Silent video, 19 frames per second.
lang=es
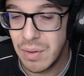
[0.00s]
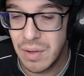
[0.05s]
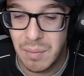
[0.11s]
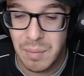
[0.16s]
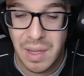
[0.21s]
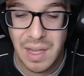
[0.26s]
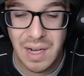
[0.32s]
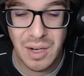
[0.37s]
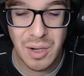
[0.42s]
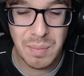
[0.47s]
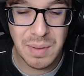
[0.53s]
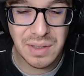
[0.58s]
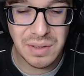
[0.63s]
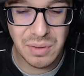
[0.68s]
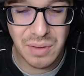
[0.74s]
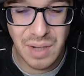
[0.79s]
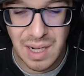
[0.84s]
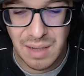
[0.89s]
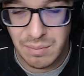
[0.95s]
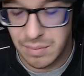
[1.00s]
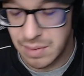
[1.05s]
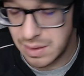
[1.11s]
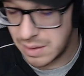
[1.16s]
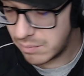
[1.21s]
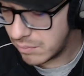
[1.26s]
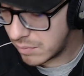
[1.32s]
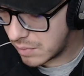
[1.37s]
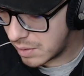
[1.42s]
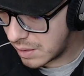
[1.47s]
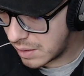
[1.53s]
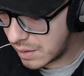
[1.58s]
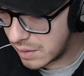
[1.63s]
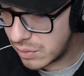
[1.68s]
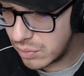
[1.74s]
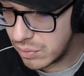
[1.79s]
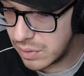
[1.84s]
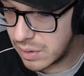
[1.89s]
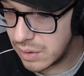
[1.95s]
Pero a mí en lo personal me,
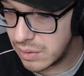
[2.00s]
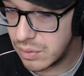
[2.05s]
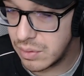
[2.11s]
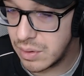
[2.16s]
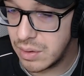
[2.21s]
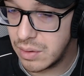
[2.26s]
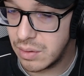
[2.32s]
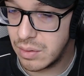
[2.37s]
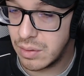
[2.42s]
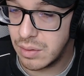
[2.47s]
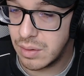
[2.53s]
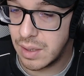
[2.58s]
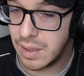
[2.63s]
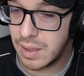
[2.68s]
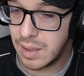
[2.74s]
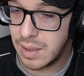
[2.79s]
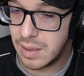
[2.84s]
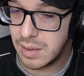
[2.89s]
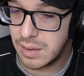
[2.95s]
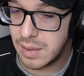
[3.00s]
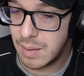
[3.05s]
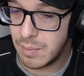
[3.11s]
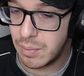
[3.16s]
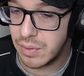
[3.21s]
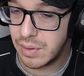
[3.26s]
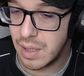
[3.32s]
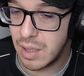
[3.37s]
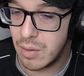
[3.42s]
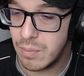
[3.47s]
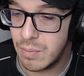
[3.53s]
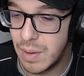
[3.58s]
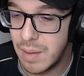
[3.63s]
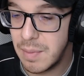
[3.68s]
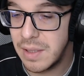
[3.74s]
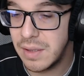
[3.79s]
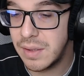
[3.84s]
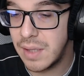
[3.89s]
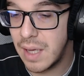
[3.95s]
resulta un sonido que se podría
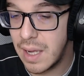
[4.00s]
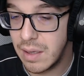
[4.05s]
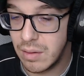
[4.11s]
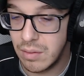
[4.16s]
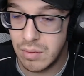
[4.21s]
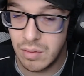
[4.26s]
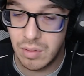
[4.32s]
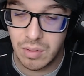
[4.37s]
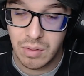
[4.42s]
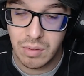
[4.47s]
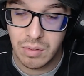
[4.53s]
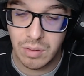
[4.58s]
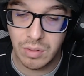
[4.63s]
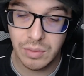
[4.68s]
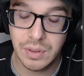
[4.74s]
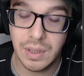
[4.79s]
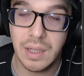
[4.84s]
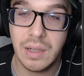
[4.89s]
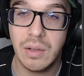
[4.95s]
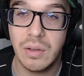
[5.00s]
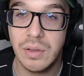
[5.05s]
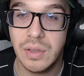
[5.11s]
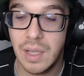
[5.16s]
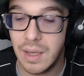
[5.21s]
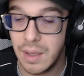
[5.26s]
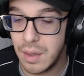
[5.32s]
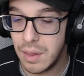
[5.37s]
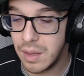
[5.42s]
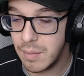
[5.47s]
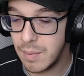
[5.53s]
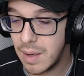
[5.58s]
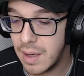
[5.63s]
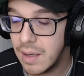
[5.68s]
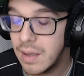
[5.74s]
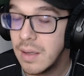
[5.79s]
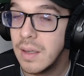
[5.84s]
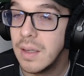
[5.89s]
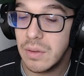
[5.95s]
complementar con otras cosas
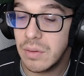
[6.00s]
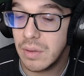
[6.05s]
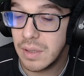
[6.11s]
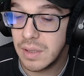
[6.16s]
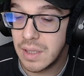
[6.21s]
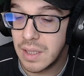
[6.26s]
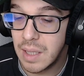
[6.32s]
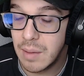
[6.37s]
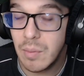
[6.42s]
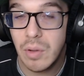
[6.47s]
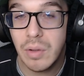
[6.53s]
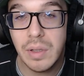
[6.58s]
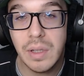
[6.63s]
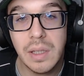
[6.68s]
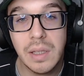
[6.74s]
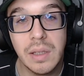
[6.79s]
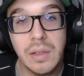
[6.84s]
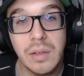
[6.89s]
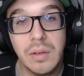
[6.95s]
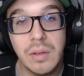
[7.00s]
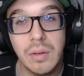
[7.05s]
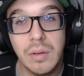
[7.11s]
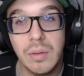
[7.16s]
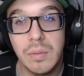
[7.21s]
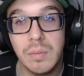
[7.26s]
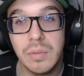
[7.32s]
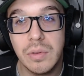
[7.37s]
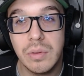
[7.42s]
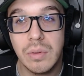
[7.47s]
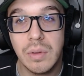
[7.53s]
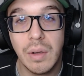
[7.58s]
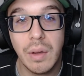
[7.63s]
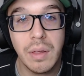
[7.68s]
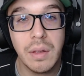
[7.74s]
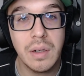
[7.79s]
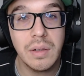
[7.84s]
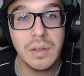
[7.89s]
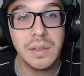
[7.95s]
encima de esto que tenemos y yo
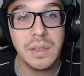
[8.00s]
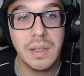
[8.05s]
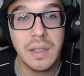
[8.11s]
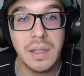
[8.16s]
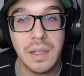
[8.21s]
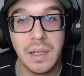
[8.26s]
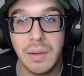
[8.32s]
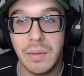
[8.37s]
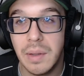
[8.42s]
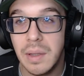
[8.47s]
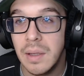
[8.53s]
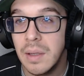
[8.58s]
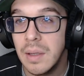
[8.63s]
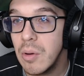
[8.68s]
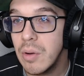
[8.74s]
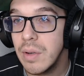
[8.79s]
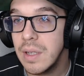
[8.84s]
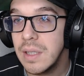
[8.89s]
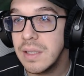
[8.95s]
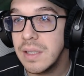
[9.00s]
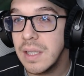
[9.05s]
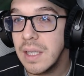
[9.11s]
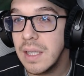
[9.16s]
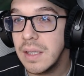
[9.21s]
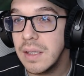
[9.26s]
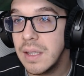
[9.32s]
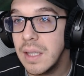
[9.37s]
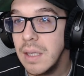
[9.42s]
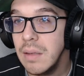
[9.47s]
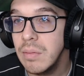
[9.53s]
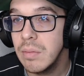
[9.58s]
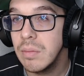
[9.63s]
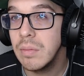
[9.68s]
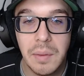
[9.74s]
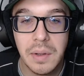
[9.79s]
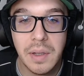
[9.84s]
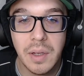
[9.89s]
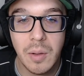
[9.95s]
suelo hacerlo así de grave. Vamos con el siguiente,
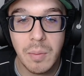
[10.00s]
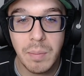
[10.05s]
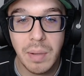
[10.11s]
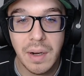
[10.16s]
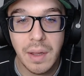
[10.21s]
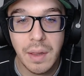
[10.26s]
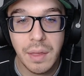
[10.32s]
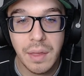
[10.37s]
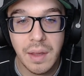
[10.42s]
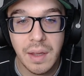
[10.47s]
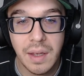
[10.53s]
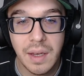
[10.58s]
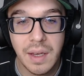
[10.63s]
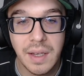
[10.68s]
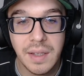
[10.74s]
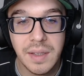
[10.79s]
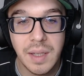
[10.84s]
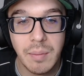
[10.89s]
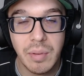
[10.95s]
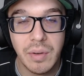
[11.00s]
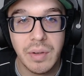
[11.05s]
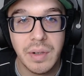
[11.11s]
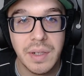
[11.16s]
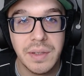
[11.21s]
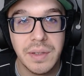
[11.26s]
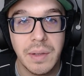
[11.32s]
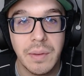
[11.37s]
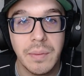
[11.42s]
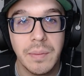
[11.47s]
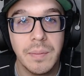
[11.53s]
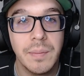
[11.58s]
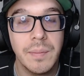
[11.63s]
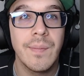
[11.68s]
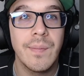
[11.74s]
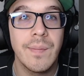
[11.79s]
a ver qué os parece esta progresión.